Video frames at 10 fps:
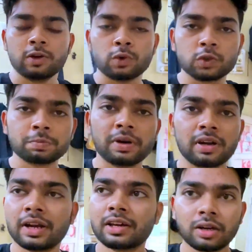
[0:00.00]
उस पर
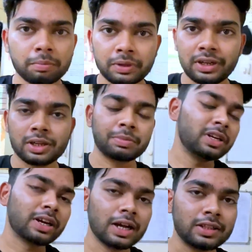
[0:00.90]
लाइक like, कंप्लीट अपने
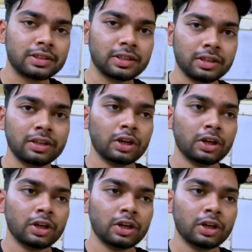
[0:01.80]
निकाल देते हैं